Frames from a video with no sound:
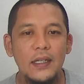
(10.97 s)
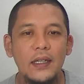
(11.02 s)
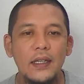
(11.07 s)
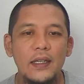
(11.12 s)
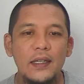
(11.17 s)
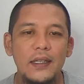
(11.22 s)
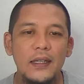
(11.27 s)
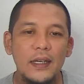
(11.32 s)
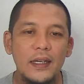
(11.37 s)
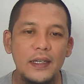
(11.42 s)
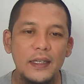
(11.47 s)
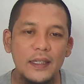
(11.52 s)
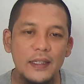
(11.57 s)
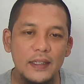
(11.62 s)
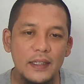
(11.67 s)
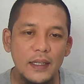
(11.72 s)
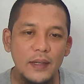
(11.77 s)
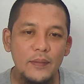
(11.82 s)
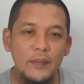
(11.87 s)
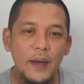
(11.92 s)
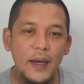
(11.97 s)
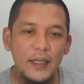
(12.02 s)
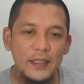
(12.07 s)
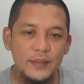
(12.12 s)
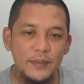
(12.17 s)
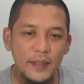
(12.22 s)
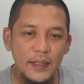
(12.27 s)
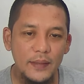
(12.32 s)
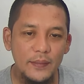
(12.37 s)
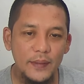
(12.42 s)
yang kita bahas
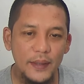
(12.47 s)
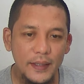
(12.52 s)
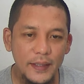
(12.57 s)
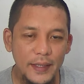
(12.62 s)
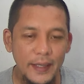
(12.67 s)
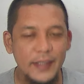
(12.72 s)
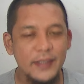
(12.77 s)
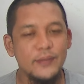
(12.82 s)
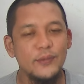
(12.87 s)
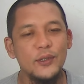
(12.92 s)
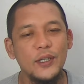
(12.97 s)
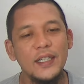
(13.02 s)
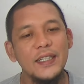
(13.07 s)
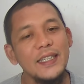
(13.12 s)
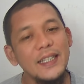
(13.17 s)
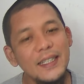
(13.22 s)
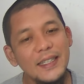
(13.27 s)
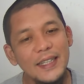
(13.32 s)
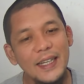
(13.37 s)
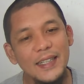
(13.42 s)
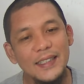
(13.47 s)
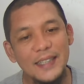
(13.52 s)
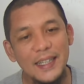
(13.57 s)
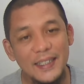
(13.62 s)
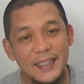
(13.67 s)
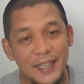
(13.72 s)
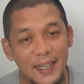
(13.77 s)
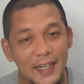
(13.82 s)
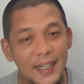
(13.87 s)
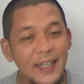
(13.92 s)
bareng-bareng eh bukan kita,
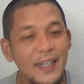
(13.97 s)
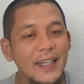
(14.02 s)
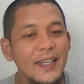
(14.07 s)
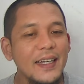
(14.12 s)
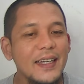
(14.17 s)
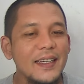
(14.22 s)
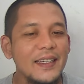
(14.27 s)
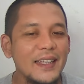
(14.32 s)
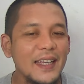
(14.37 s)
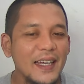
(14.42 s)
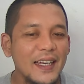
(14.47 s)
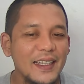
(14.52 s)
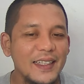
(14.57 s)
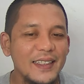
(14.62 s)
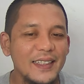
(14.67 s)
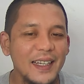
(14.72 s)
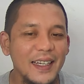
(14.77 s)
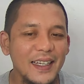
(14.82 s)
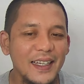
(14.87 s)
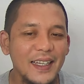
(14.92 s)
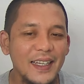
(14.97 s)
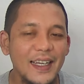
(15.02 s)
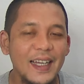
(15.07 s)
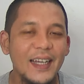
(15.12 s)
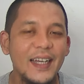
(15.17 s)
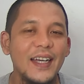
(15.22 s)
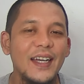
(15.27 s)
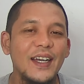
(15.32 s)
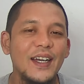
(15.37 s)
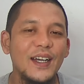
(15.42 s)
saya. Yang saya
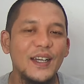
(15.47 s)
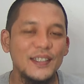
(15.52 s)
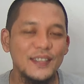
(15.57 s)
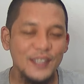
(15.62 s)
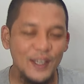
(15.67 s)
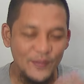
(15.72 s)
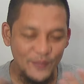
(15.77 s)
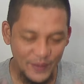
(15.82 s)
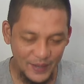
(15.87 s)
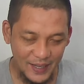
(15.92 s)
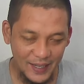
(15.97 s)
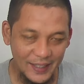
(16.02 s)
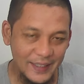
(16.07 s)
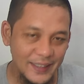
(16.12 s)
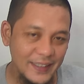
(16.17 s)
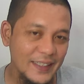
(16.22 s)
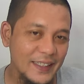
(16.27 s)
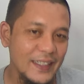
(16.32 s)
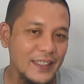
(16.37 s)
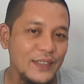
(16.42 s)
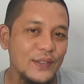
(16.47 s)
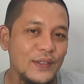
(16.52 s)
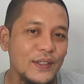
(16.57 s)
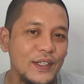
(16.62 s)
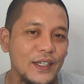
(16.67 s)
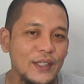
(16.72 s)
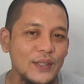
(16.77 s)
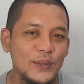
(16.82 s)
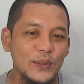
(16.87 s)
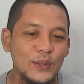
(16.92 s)
sampaikan di sini studi
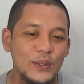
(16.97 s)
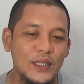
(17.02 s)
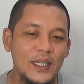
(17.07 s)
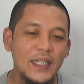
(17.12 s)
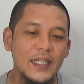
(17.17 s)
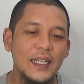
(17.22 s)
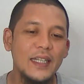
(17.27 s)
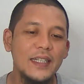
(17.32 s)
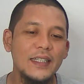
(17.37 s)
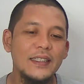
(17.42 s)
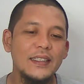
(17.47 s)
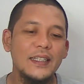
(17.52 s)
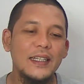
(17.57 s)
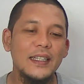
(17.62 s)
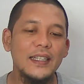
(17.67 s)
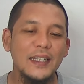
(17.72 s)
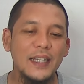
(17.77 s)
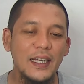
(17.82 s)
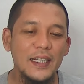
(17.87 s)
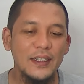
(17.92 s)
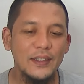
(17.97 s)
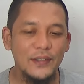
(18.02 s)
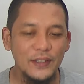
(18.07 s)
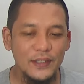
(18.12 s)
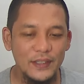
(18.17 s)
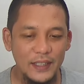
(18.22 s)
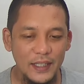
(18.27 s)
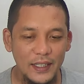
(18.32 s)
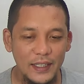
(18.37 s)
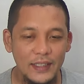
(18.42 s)
kasusnya dan jadikan
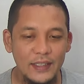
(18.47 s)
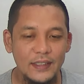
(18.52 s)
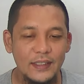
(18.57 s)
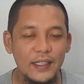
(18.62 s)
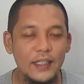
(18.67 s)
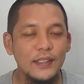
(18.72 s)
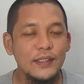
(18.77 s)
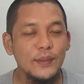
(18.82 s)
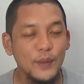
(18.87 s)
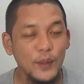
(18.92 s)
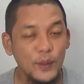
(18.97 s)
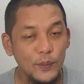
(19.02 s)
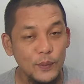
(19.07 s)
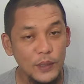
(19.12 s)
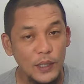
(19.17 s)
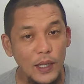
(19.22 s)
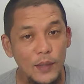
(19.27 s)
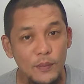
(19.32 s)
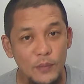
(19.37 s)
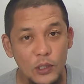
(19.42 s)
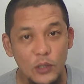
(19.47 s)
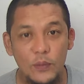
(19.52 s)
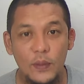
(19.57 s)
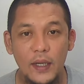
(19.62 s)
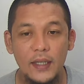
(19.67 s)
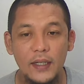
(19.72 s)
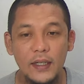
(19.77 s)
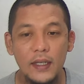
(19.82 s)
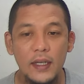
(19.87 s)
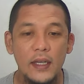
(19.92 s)
konten. Saya yang menyelam minum
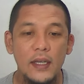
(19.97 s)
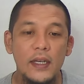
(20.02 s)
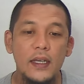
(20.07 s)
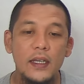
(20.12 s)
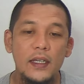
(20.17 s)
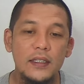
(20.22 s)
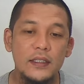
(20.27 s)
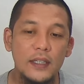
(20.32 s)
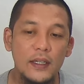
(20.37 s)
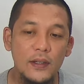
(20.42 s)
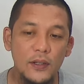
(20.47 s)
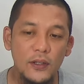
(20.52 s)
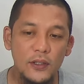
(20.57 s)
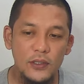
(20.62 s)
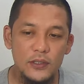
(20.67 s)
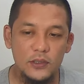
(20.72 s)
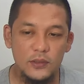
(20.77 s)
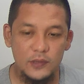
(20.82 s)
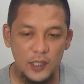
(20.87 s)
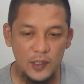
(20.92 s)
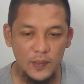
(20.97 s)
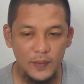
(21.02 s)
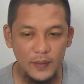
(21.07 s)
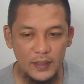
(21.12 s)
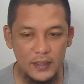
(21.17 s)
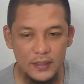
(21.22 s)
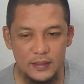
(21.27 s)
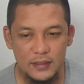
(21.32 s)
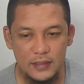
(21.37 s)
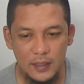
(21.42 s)
air. Insya Allah segmen
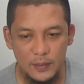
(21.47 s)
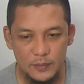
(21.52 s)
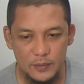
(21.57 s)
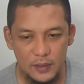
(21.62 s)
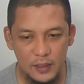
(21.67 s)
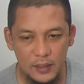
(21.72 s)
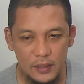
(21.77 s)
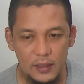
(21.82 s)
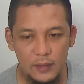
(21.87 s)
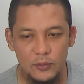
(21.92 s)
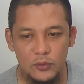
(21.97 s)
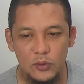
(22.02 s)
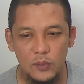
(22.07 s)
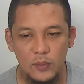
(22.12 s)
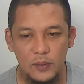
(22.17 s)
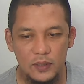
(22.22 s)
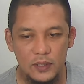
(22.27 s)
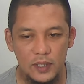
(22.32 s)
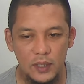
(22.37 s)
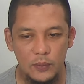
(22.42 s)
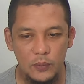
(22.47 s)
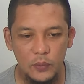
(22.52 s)
ini setiap Senin jam 19.30